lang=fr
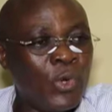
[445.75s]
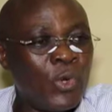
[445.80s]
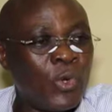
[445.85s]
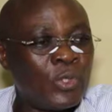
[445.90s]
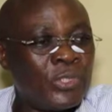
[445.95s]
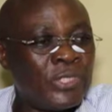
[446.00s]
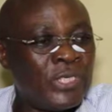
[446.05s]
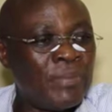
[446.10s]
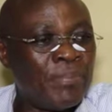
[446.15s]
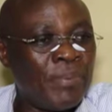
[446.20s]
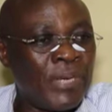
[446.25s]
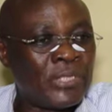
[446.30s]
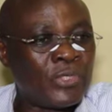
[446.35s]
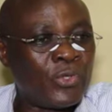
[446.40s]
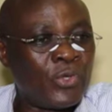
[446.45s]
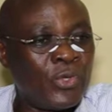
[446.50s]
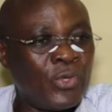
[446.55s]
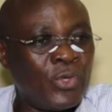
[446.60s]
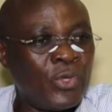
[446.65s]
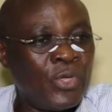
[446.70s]
côté
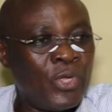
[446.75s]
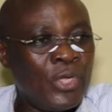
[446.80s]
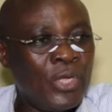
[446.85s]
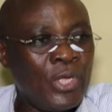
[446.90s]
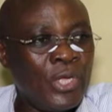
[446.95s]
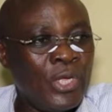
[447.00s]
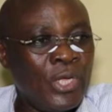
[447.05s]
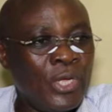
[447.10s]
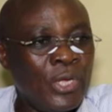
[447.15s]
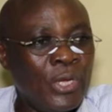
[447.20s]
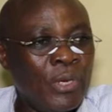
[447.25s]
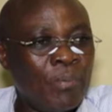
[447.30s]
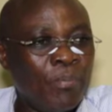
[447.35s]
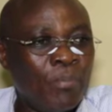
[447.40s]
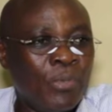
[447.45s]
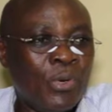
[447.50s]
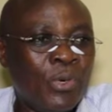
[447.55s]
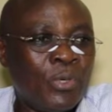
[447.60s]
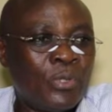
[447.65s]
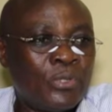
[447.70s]
parce que
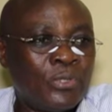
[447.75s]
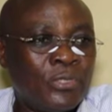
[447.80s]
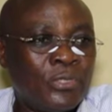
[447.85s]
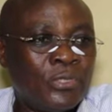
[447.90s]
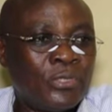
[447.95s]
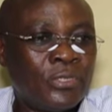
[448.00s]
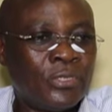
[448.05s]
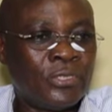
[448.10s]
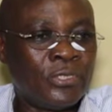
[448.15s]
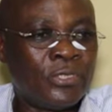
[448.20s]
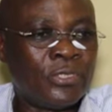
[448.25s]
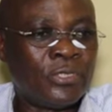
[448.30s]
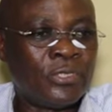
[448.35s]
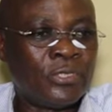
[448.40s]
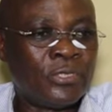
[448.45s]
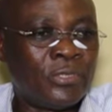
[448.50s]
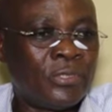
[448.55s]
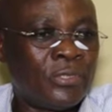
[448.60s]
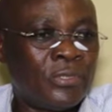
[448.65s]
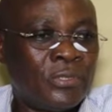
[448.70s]
bon
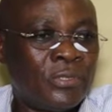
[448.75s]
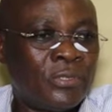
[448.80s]
je